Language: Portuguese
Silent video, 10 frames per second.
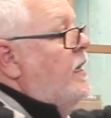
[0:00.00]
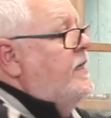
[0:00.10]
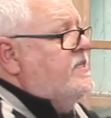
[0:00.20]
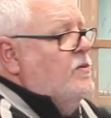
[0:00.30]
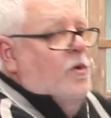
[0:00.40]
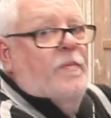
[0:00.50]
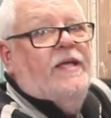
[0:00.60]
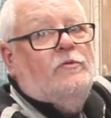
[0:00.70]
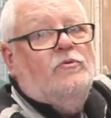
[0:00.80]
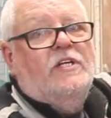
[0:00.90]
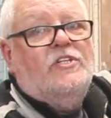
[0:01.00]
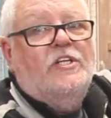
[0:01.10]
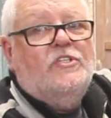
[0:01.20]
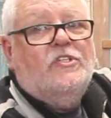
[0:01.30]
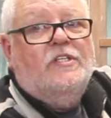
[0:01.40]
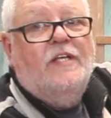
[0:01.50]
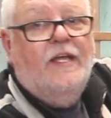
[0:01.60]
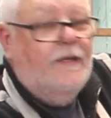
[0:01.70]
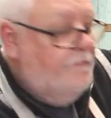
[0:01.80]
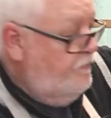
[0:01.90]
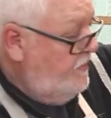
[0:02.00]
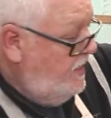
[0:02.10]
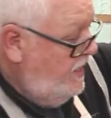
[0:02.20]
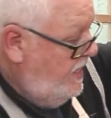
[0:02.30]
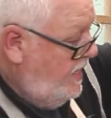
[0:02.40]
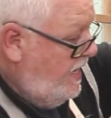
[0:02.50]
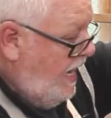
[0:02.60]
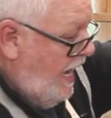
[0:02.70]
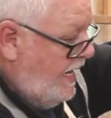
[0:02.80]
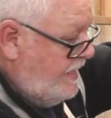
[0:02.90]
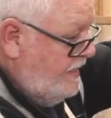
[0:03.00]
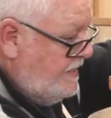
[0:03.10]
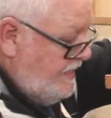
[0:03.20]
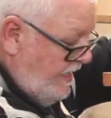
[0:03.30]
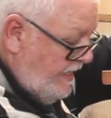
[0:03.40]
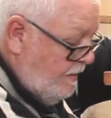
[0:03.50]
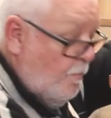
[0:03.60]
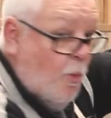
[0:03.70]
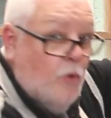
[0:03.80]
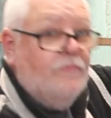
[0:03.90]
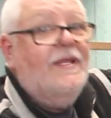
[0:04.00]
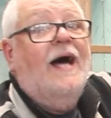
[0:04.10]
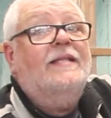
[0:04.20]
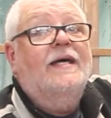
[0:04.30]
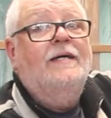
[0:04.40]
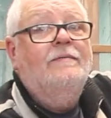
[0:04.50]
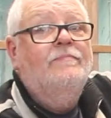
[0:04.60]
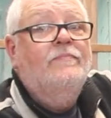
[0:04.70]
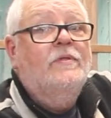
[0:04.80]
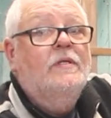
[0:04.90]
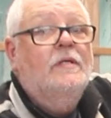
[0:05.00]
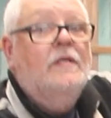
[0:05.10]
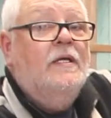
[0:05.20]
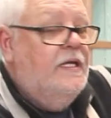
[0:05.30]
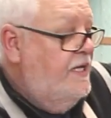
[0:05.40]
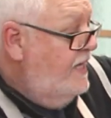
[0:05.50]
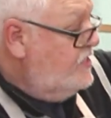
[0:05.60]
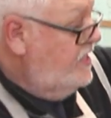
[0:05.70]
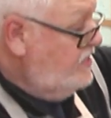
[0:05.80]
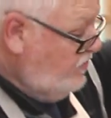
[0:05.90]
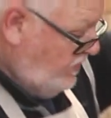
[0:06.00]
esse é o momento da gente ter é, a cristaleira montada e a gente